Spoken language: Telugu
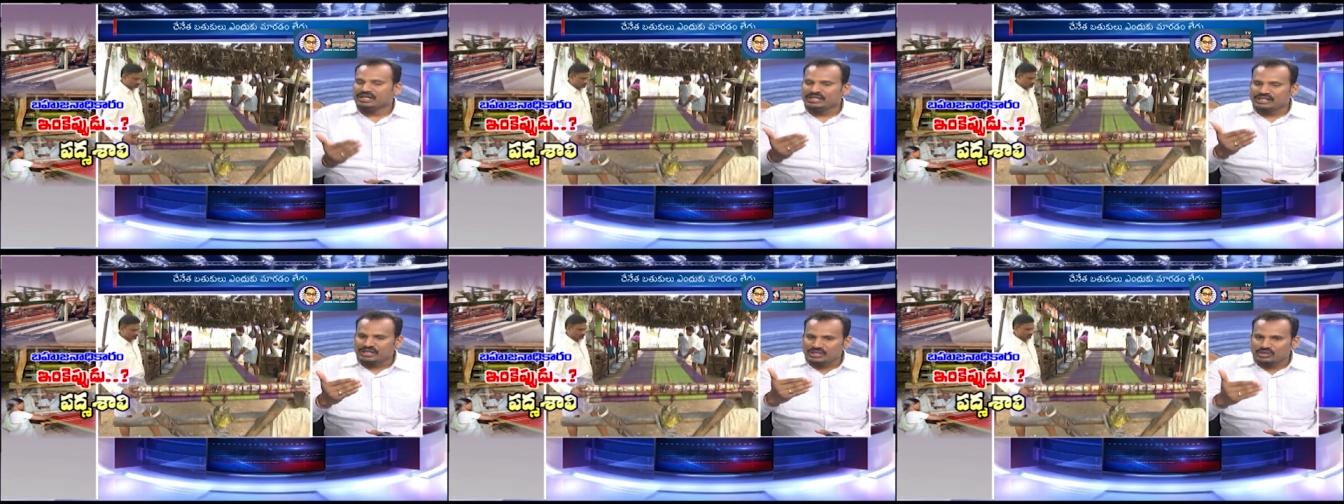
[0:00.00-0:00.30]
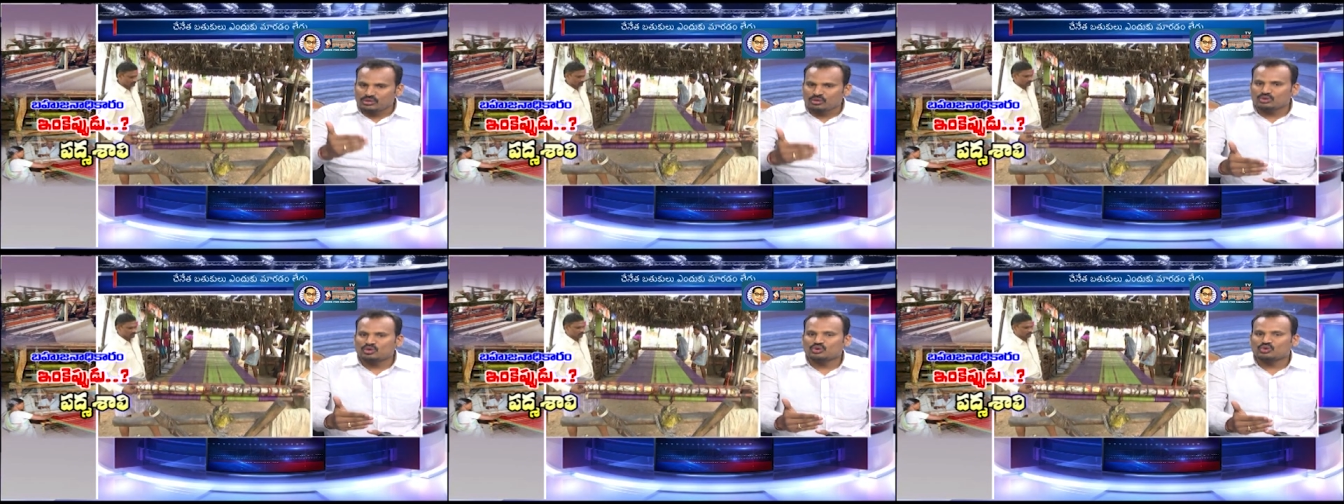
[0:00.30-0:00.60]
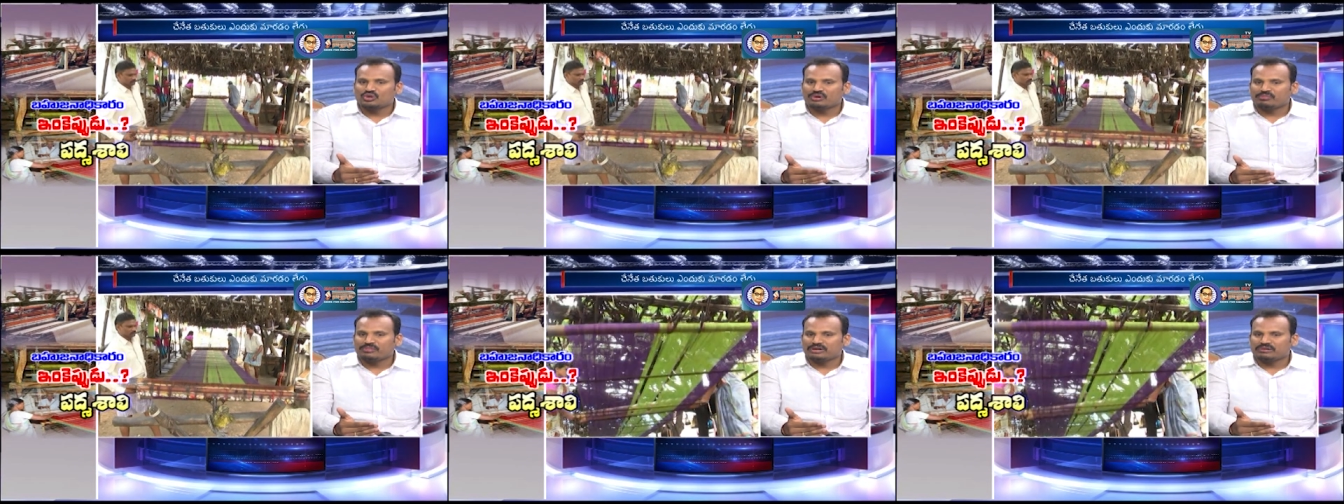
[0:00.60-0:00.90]
ఈరోజు
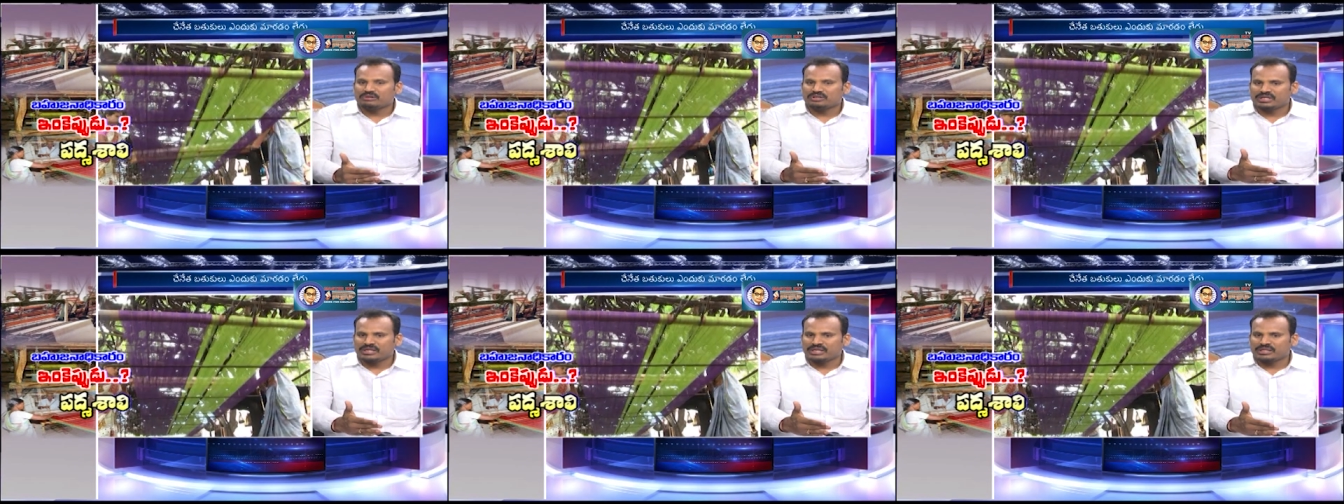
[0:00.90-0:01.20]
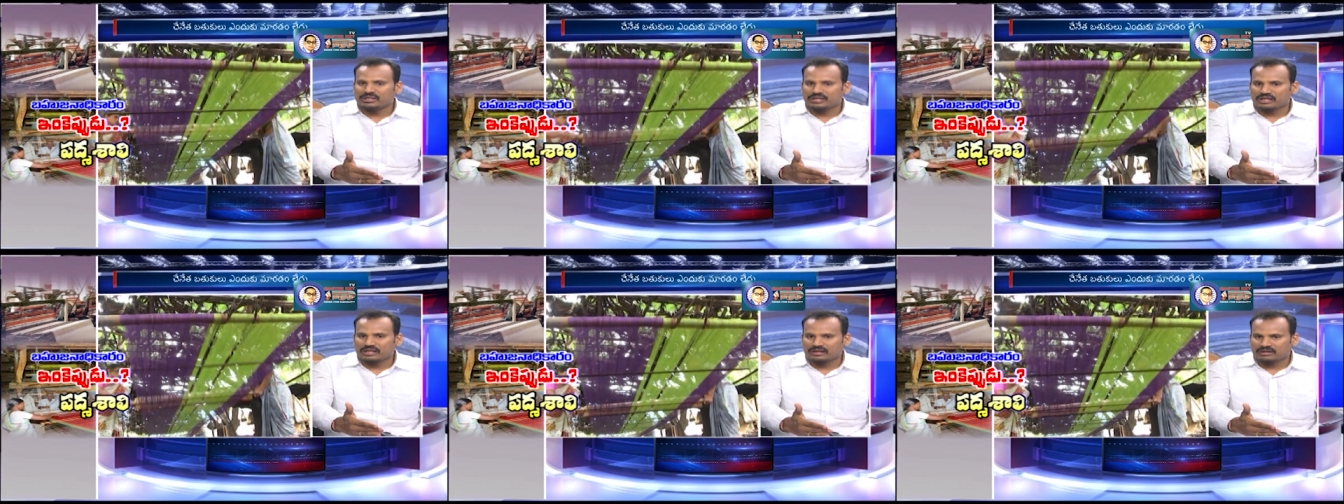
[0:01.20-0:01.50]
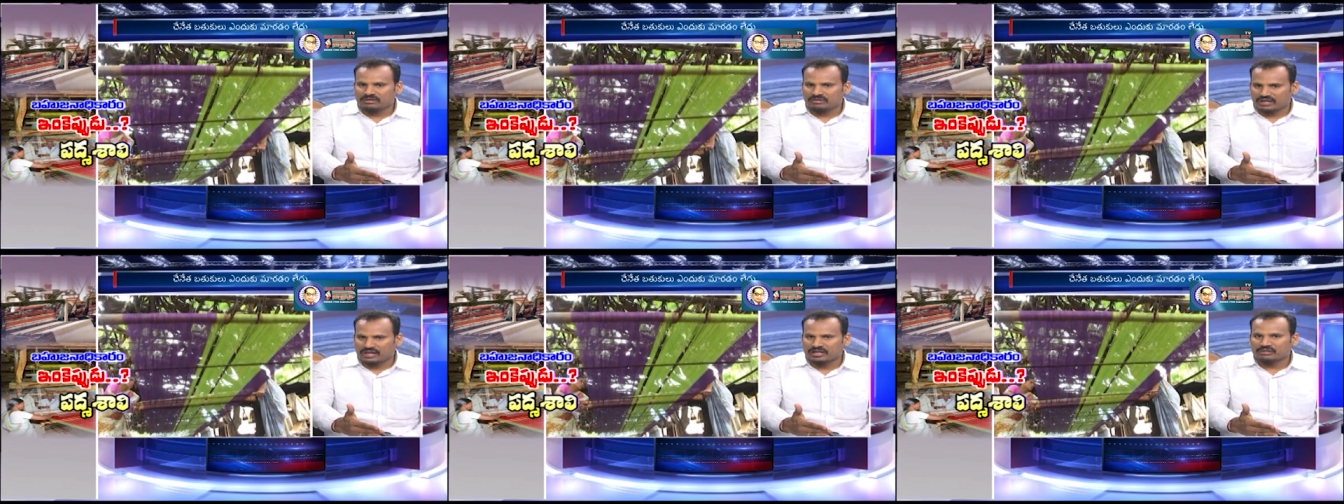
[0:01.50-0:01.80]
కూడా మనం చేనేత
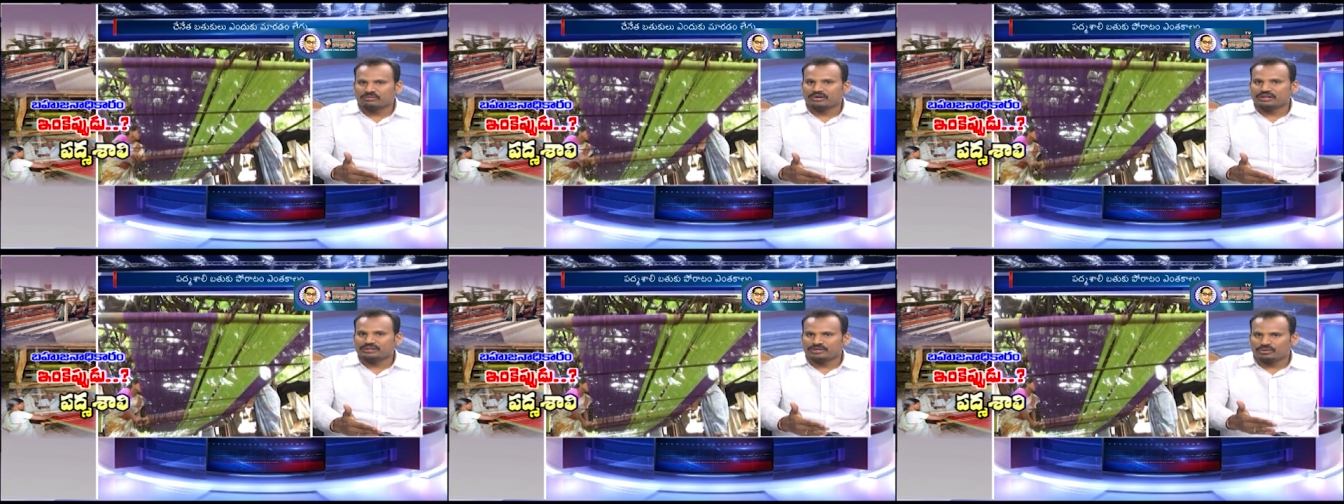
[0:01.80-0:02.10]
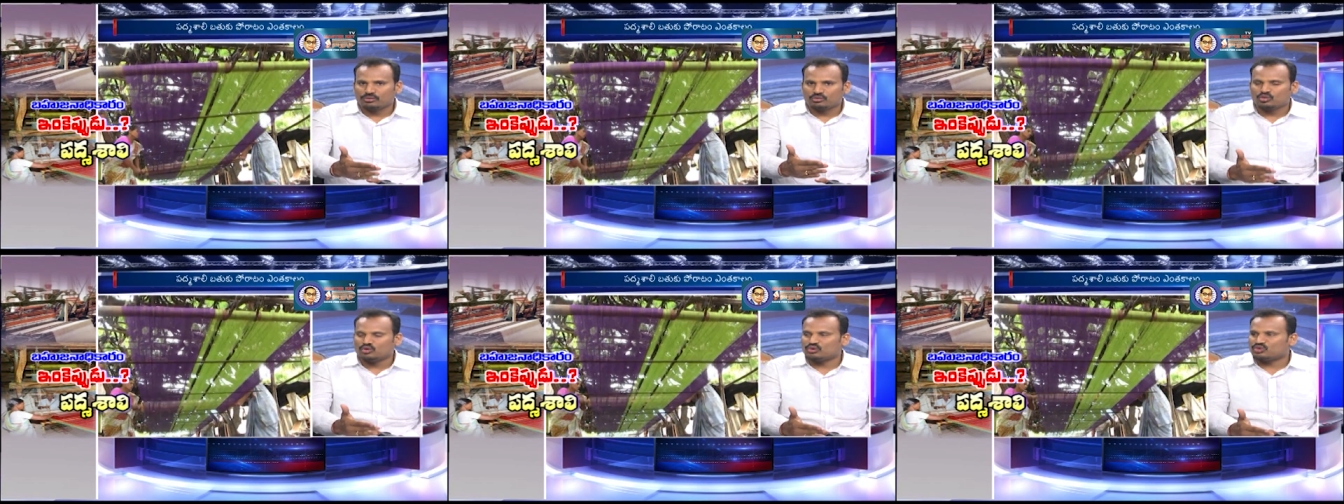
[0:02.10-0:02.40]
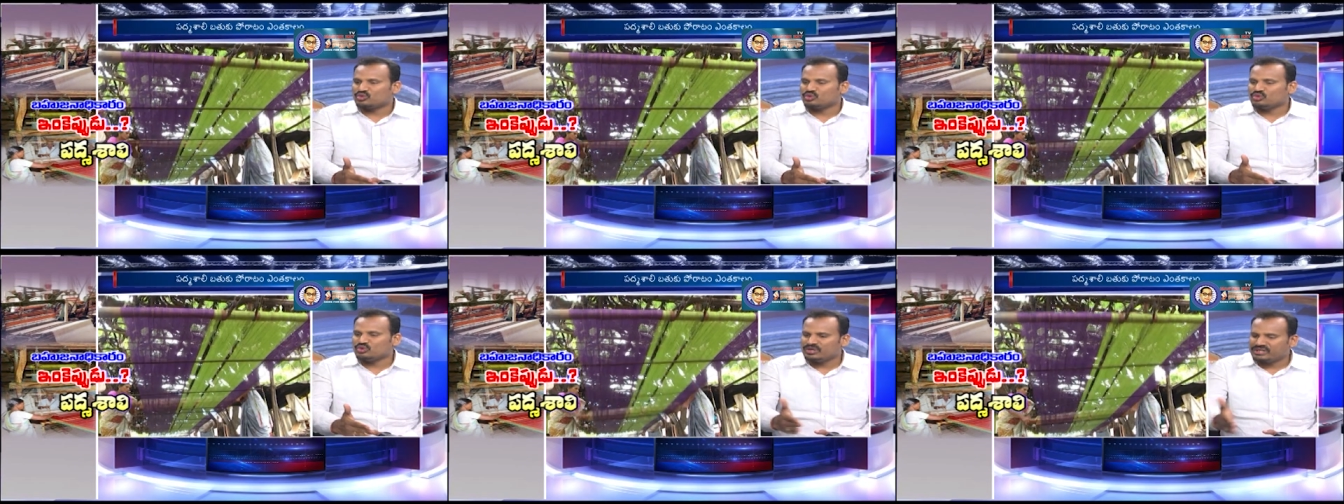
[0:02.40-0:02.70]
ఆత్మహత్యలు
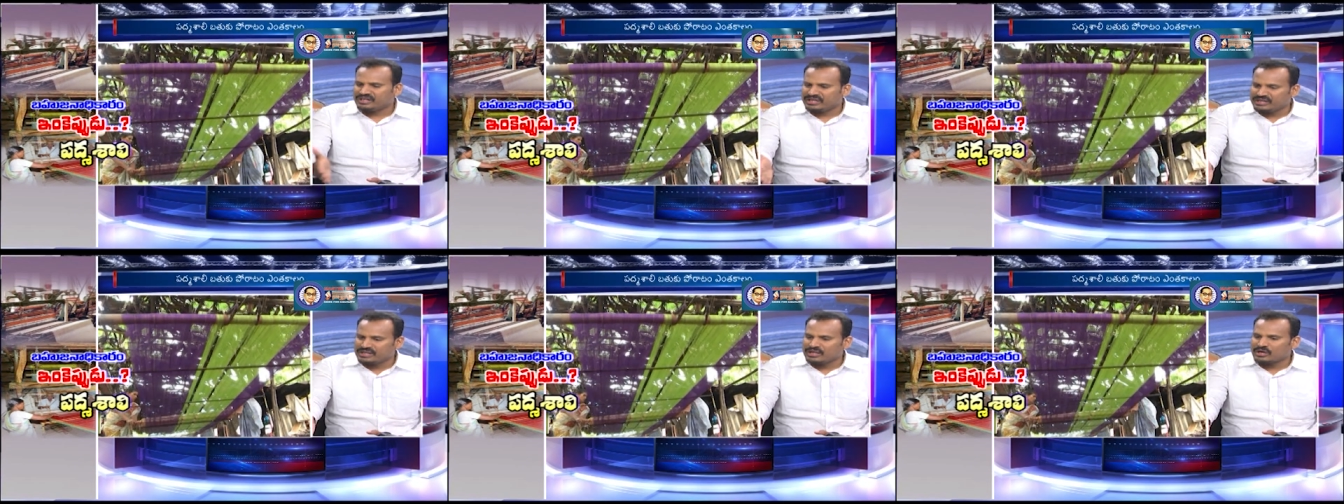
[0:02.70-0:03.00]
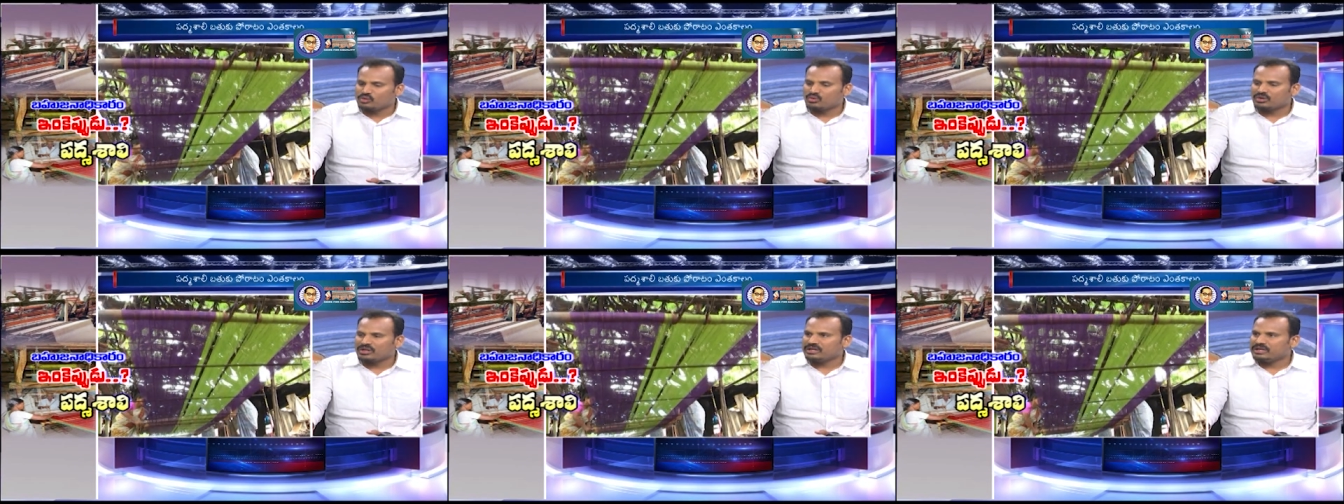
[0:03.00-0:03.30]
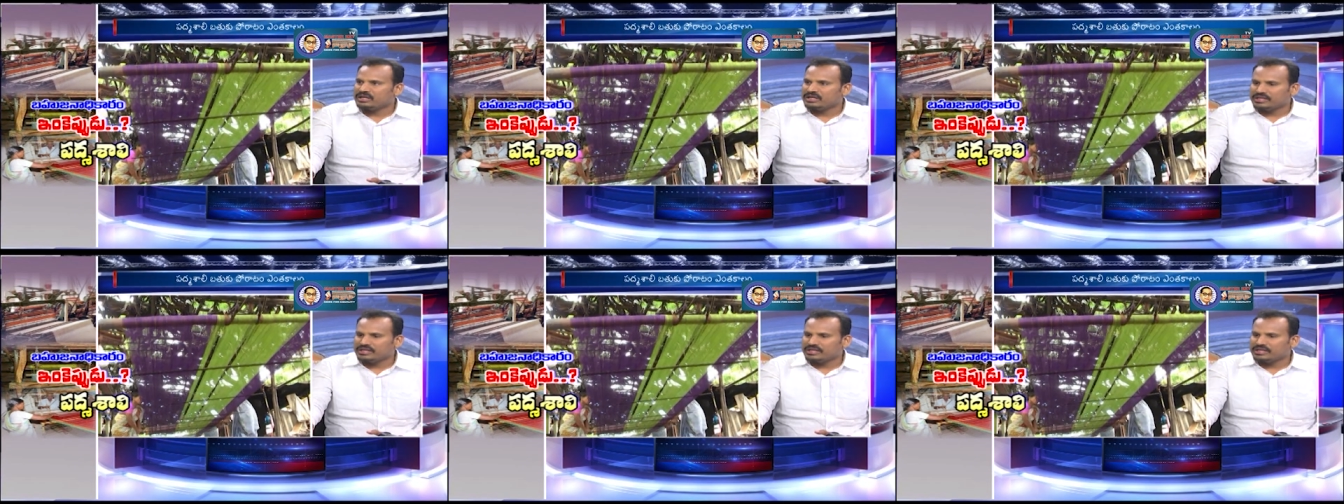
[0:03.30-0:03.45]
చూస్తూ నిన్న కూడా